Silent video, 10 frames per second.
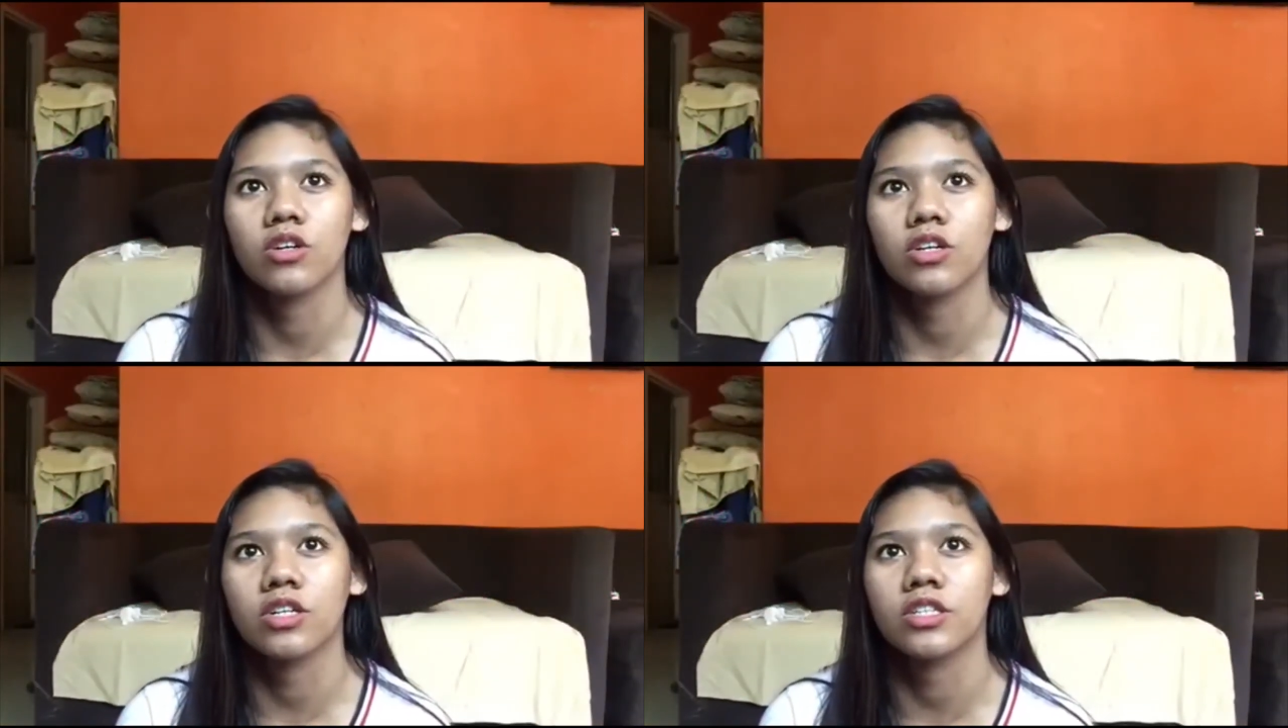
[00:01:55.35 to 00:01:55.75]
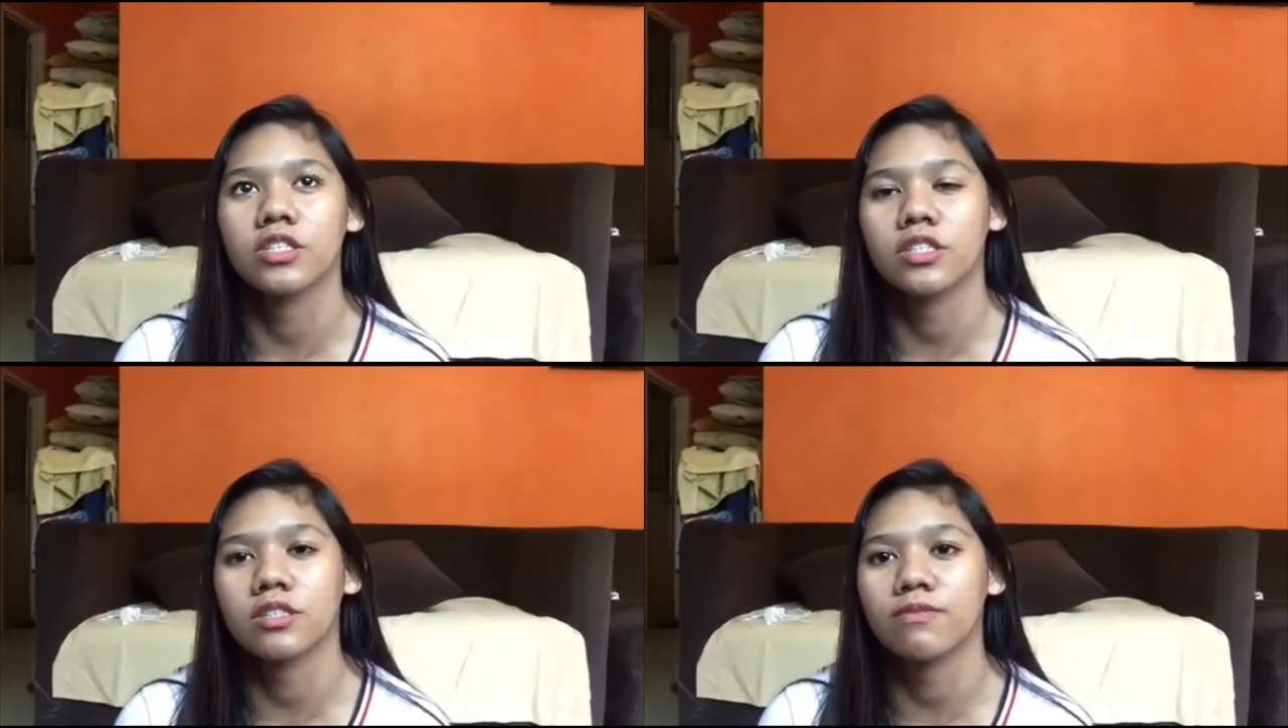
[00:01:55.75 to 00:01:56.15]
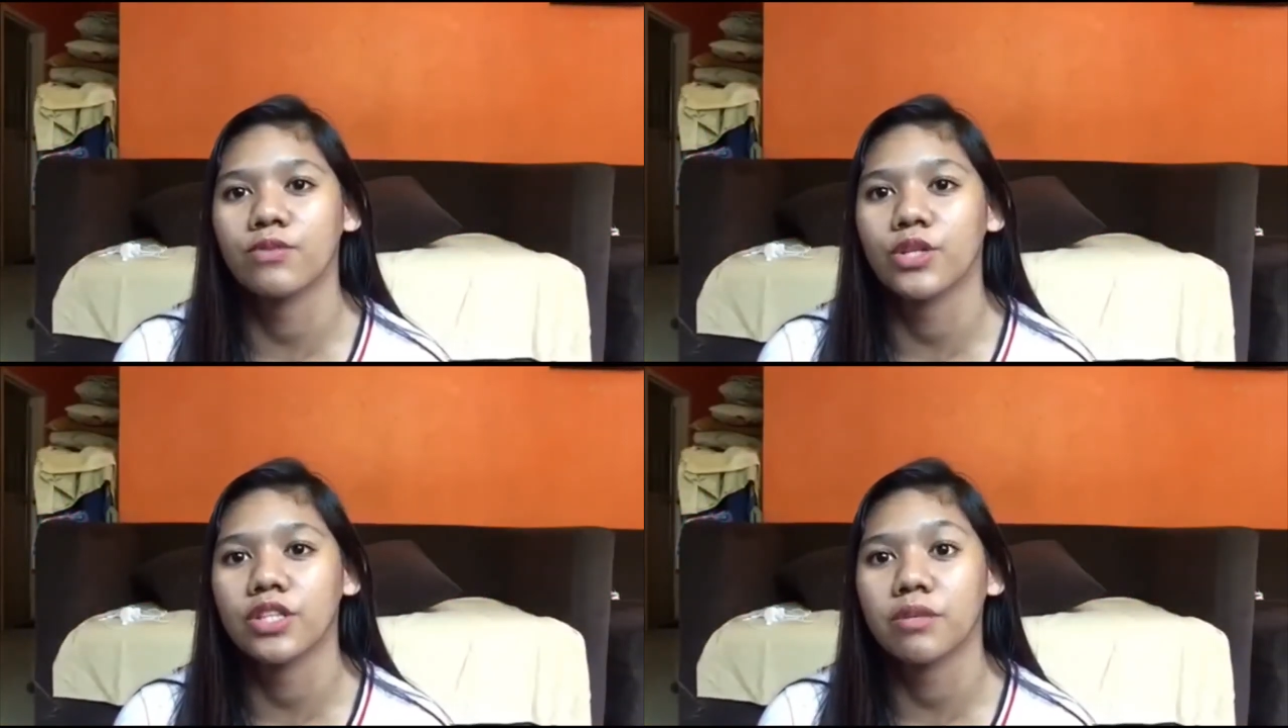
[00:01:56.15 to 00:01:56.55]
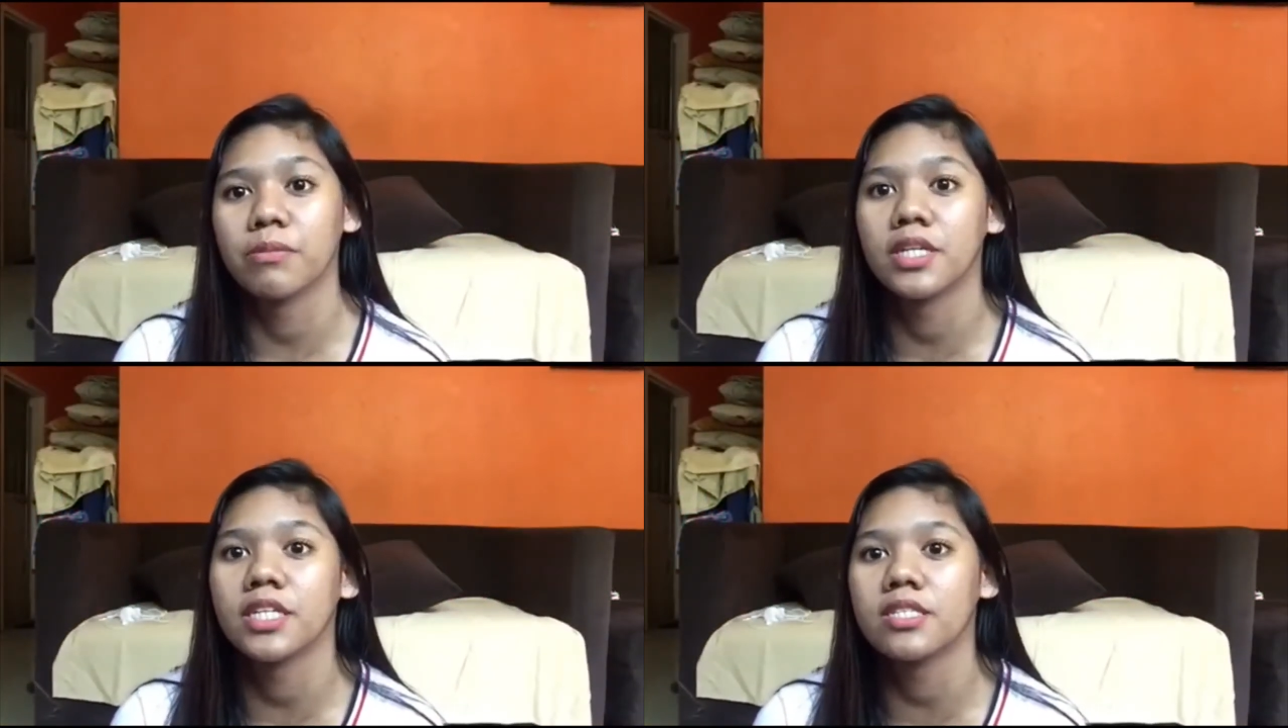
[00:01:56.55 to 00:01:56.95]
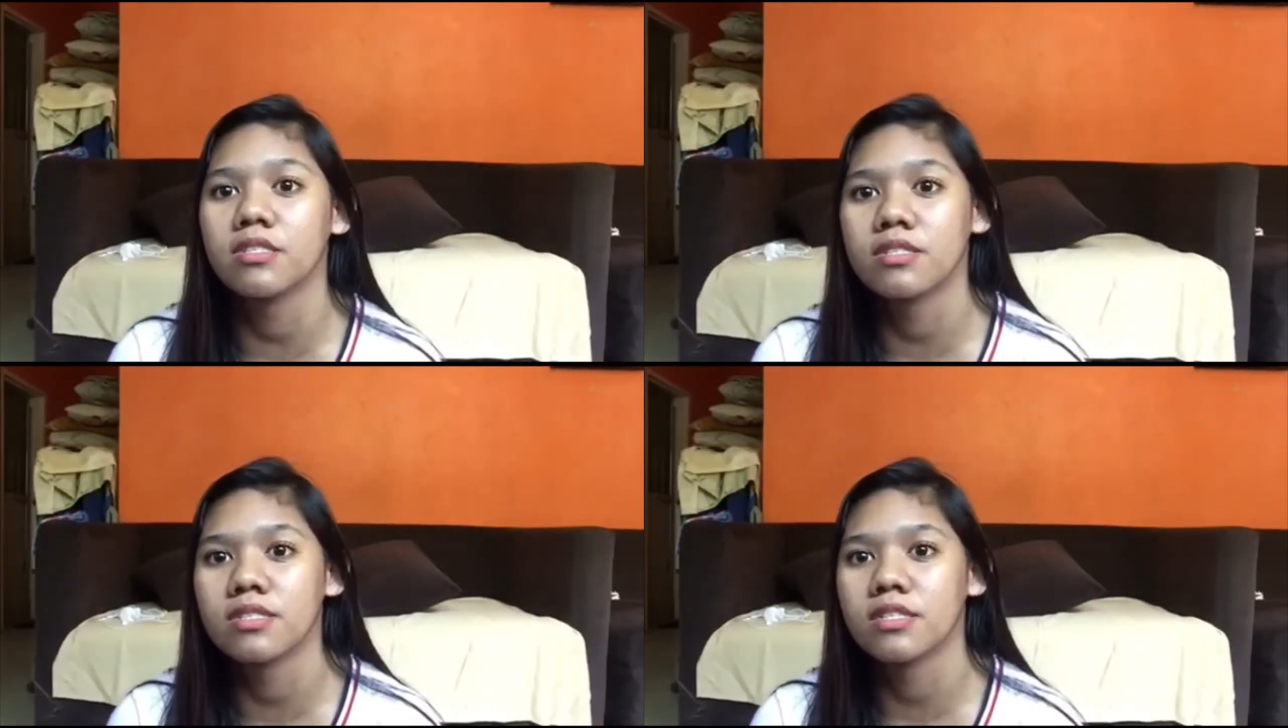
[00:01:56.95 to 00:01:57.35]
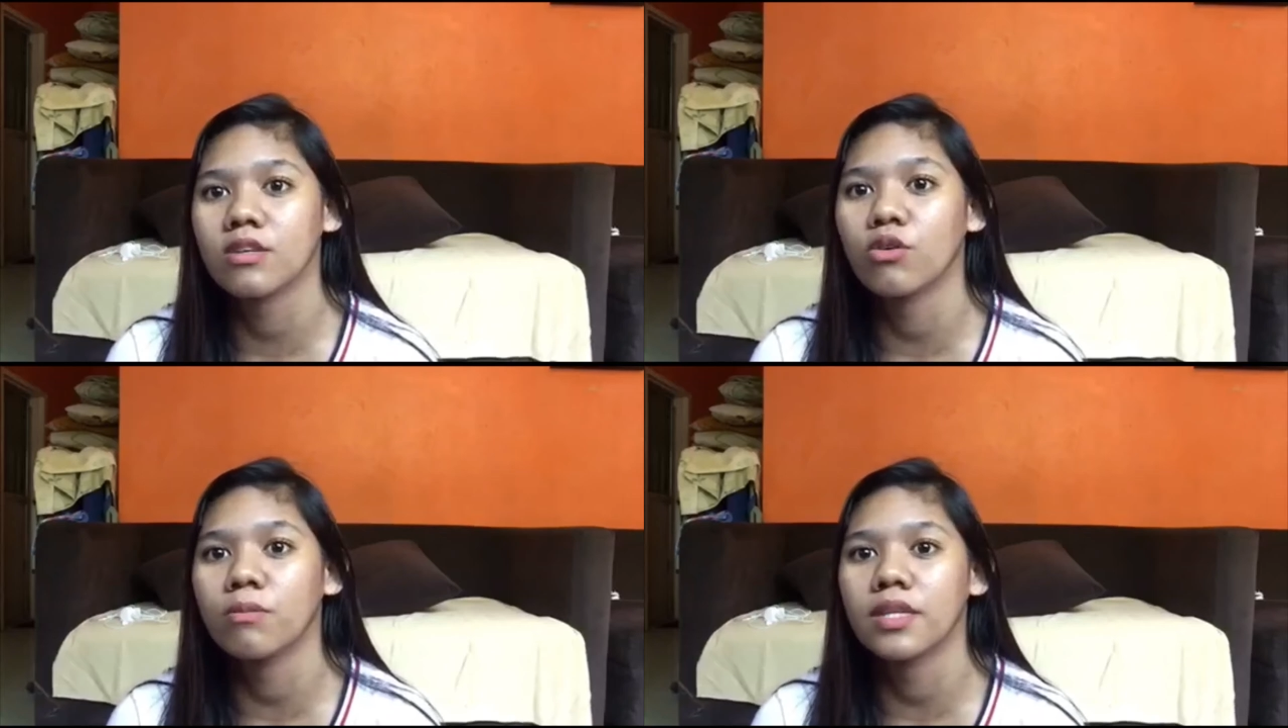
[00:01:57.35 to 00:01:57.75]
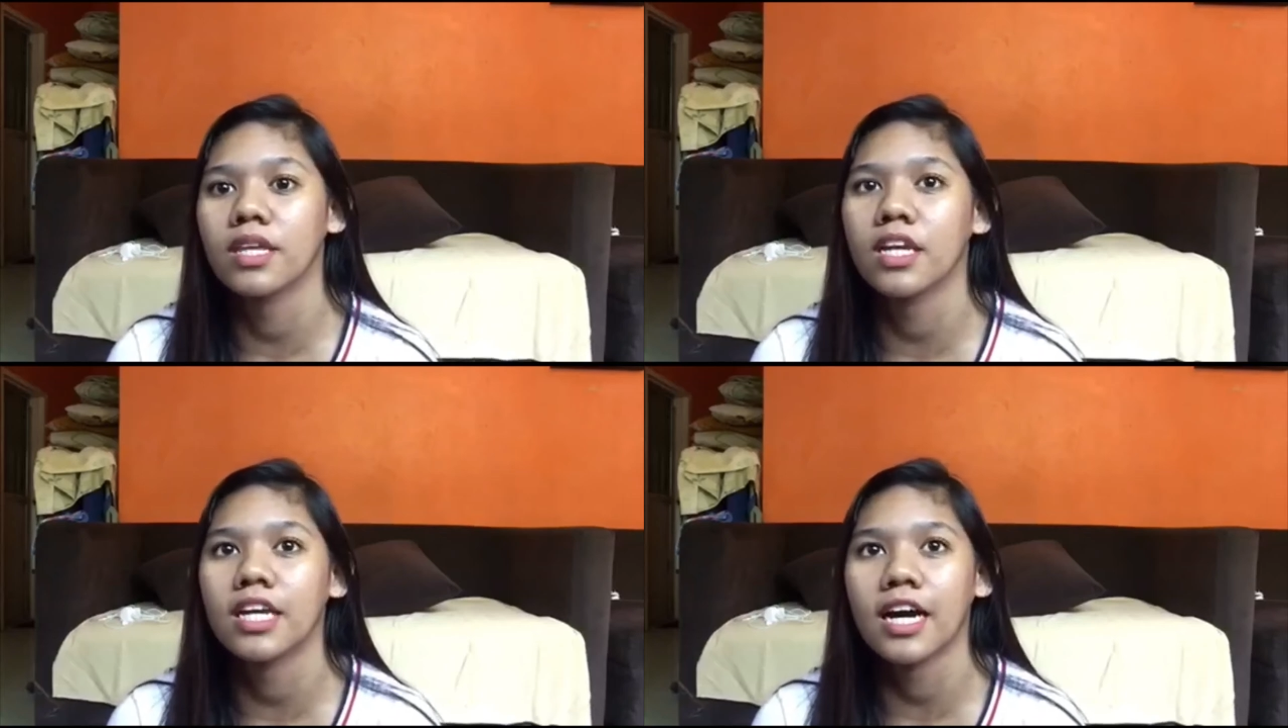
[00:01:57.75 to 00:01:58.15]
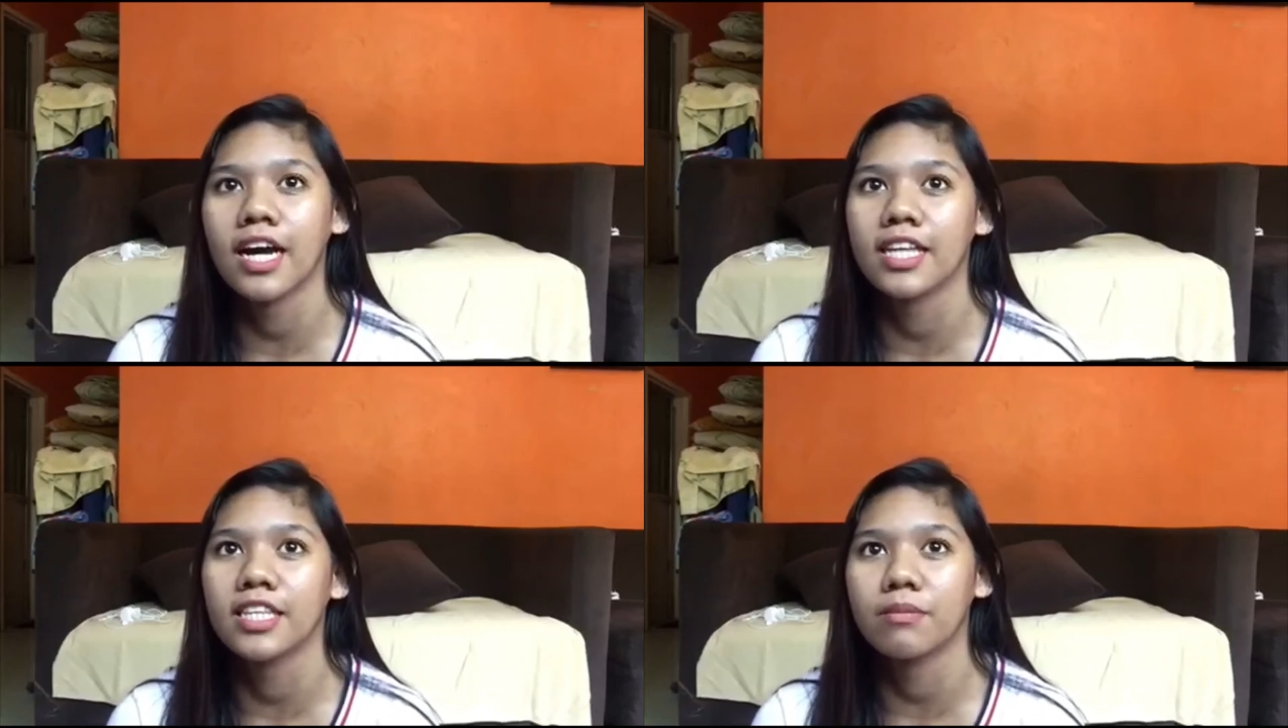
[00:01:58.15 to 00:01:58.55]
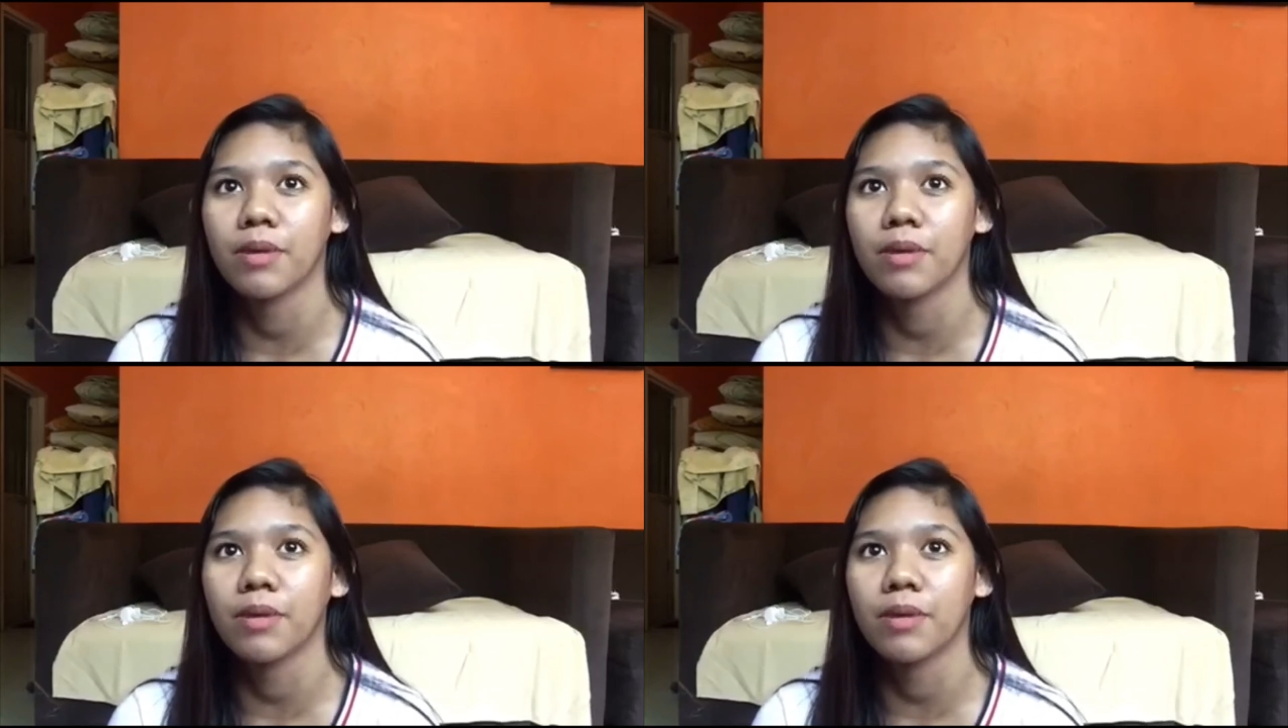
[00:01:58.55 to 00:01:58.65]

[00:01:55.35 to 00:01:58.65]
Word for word: Or 40 minutes, kung madali ang edit,